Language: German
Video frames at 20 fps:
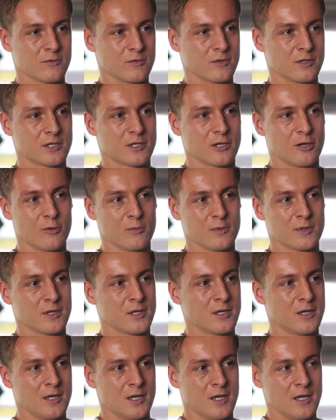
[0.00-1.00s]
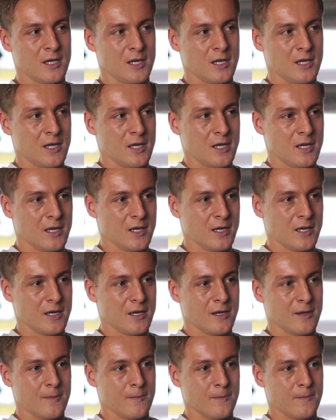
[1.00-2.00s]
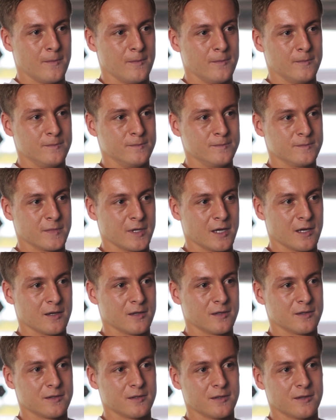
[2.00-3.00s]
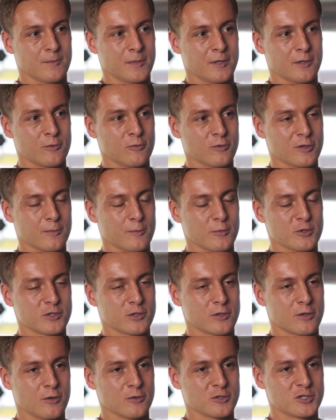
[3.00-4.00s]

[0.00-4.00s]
Und ich glaube, ähm, ja, immer eine gute Mischung